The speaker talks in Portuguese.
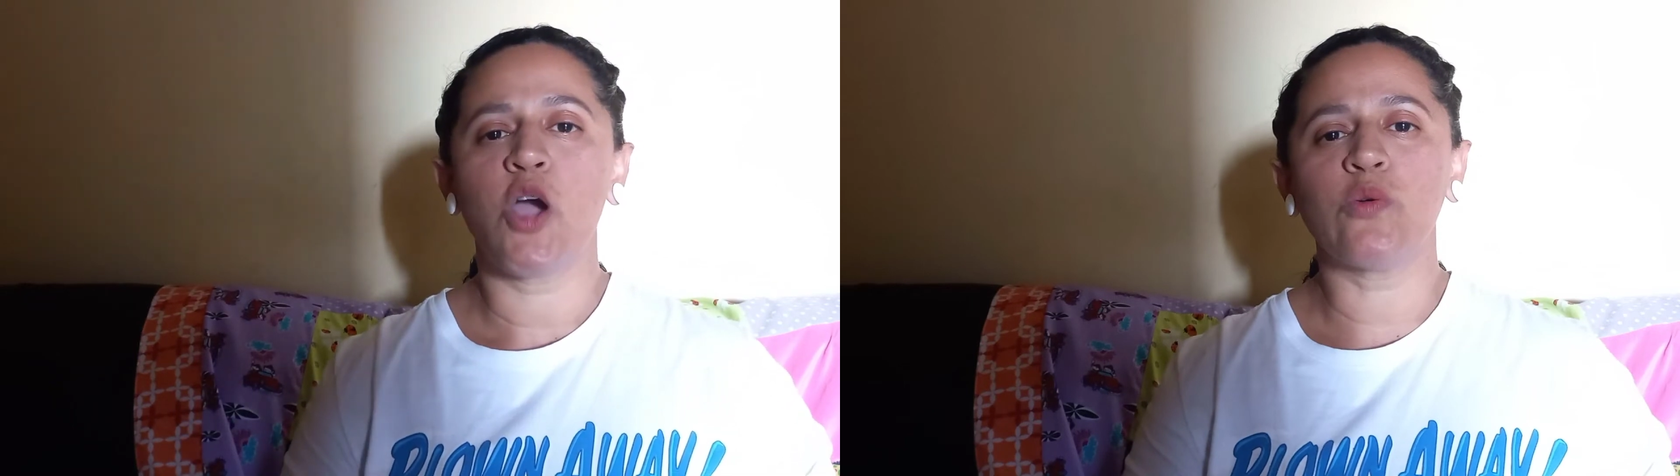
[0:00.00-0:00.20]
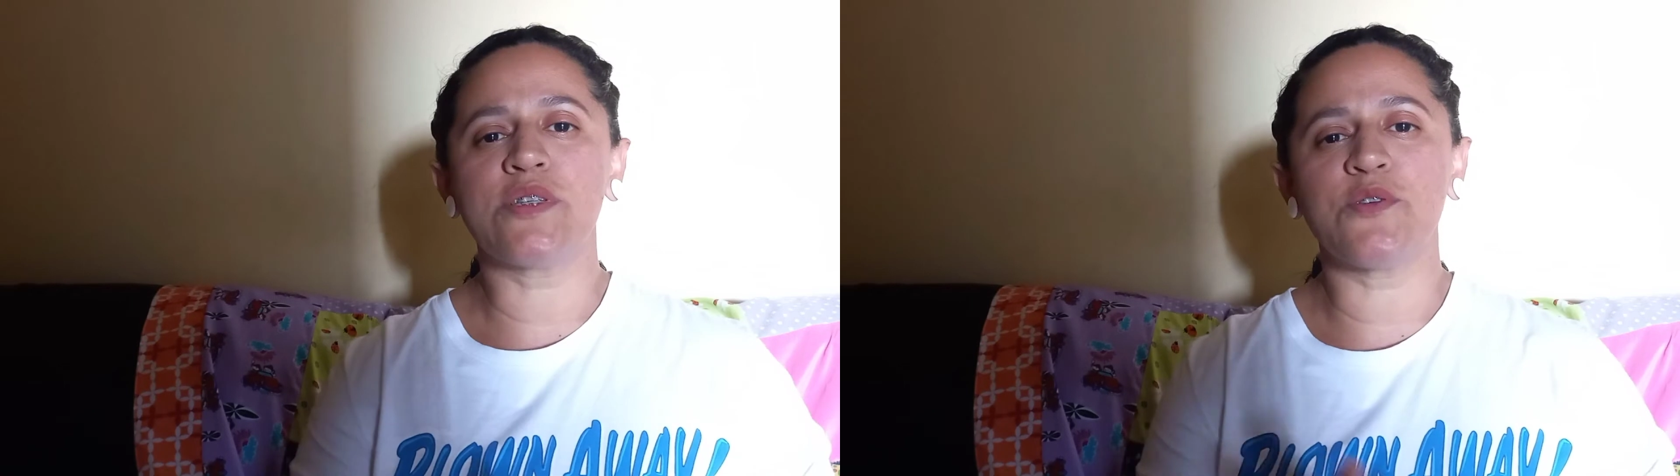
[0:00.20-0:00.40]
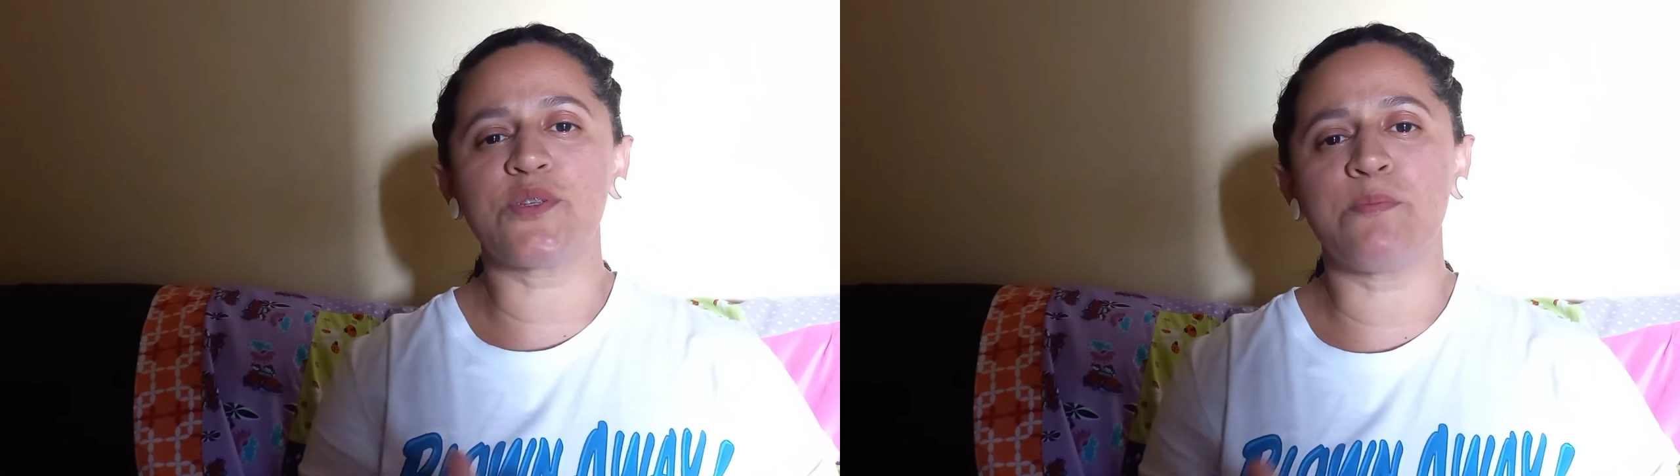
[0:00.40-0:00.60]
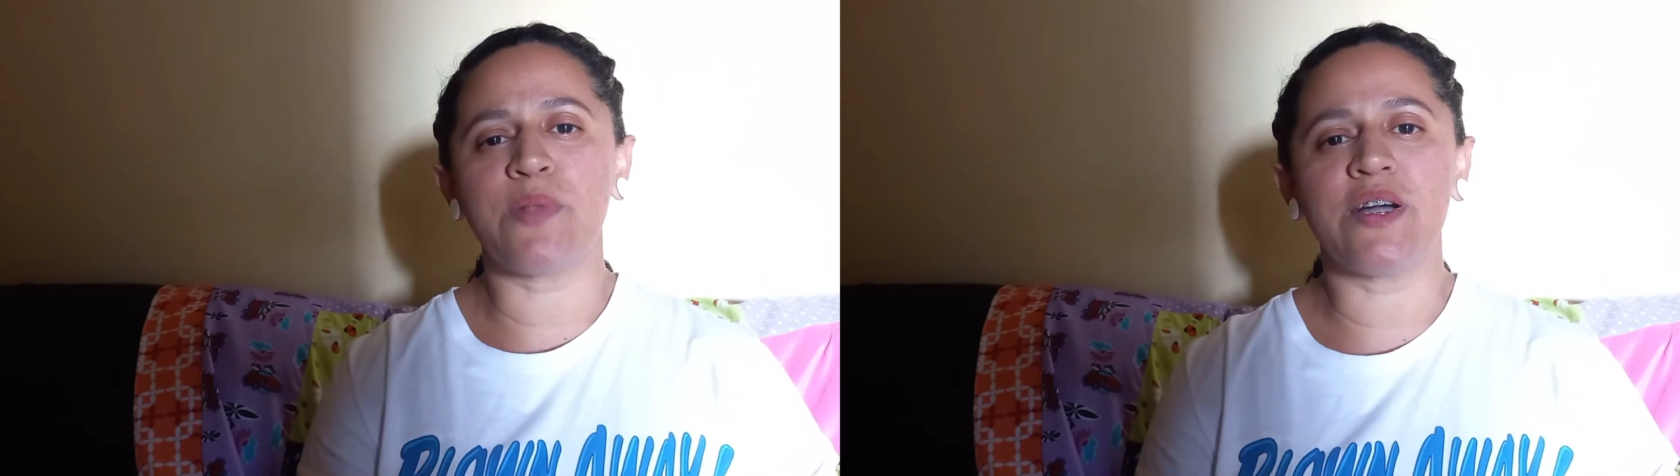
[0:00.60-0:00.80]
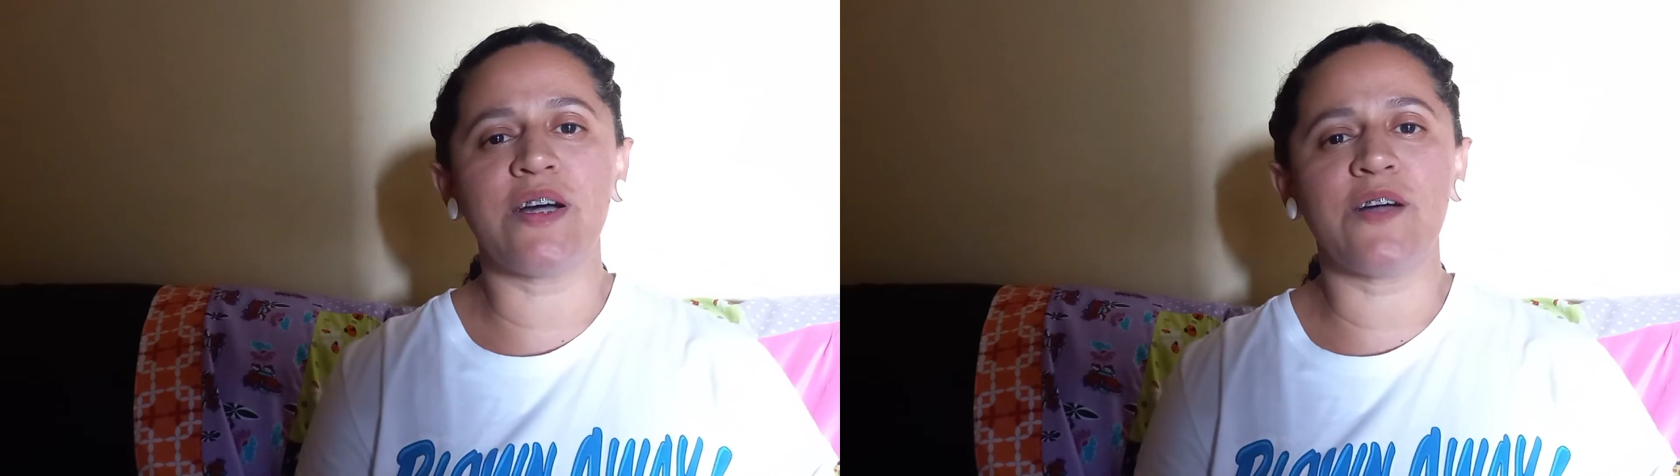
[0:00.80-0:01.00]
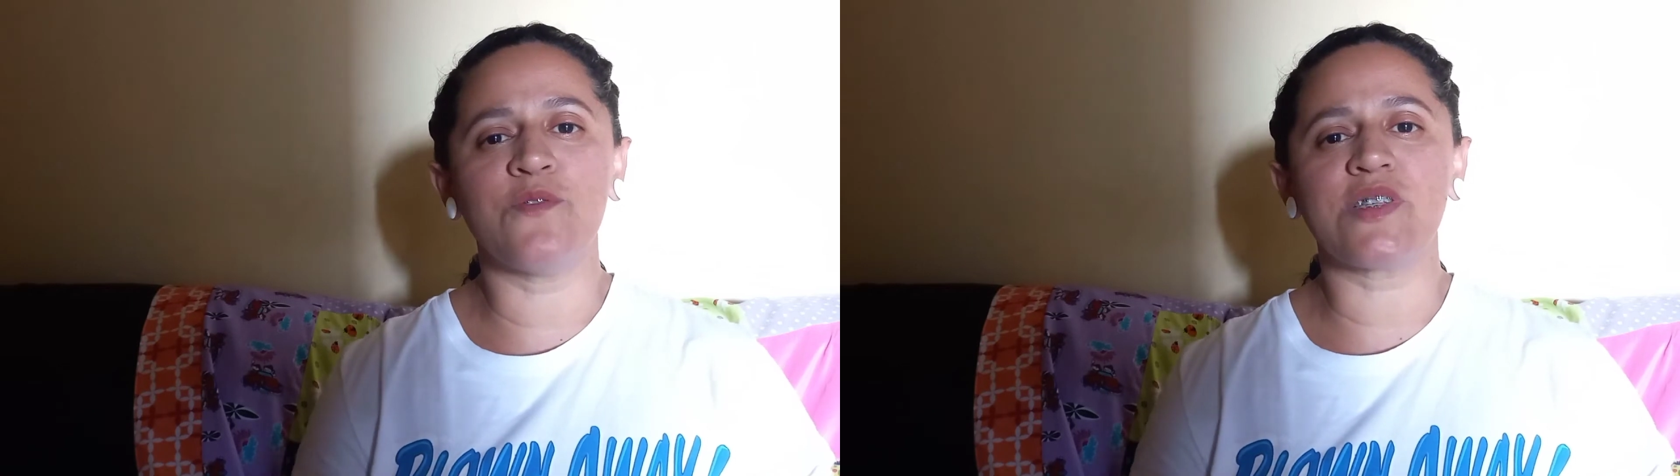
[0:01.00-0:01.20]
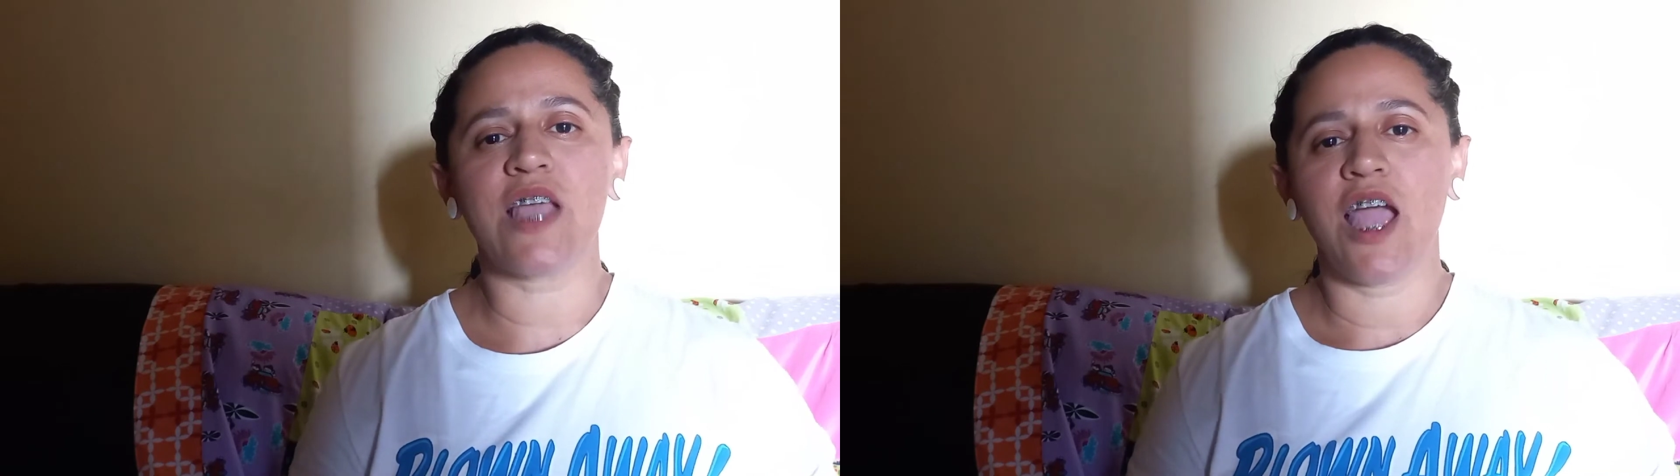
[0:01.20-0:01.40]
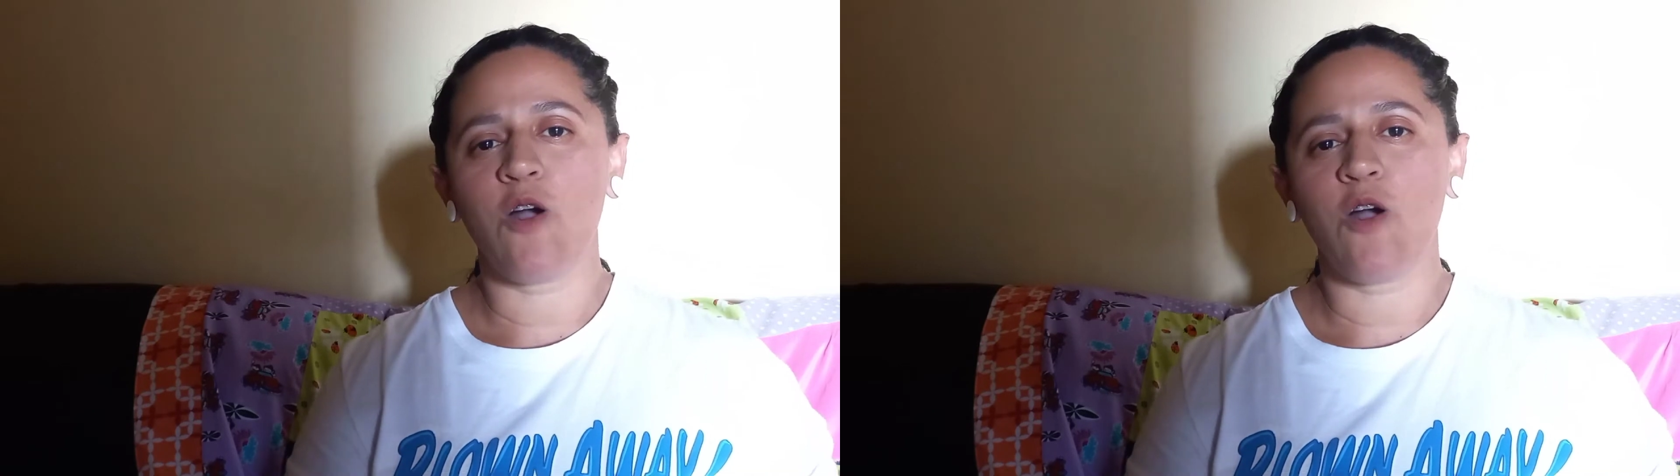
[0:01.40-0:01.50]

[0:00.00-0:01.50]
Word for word: com seus planos,